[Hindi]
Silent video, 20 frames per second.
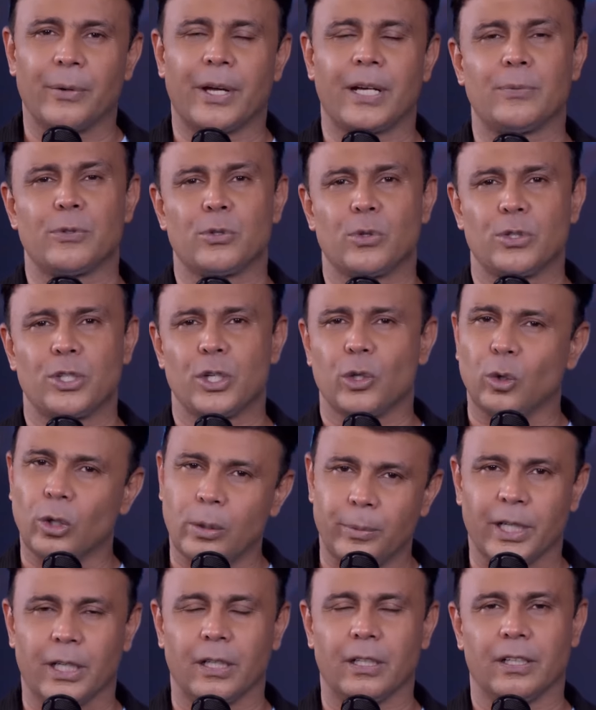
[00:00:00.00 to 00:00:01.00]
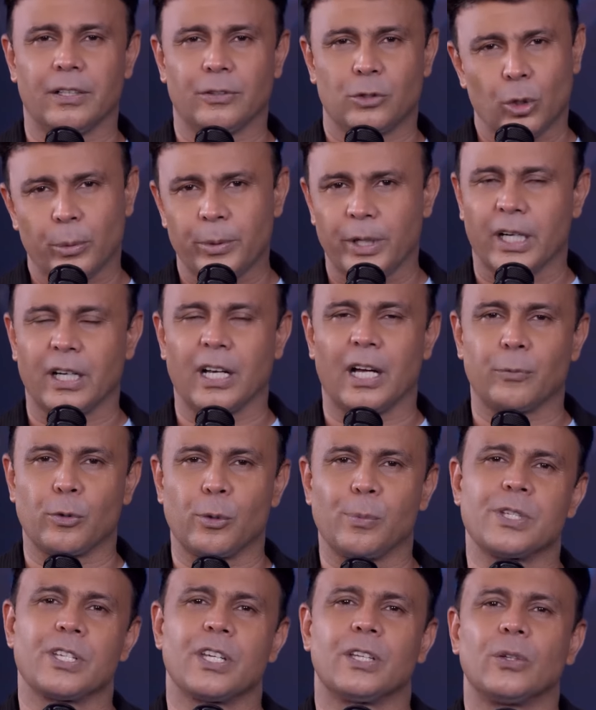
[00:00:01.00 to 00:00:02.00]
बारे में सोचिए कोई भी कलर जो भी रंग आपको
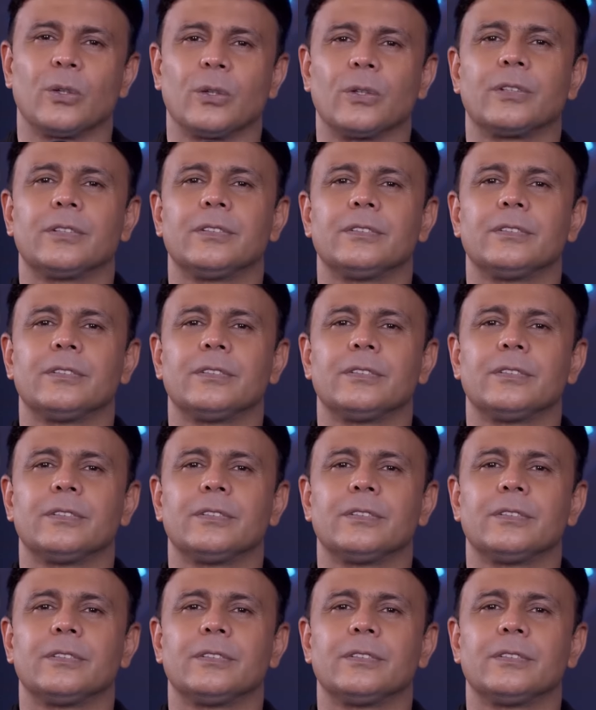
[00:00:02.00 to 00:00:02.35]
पसंद हो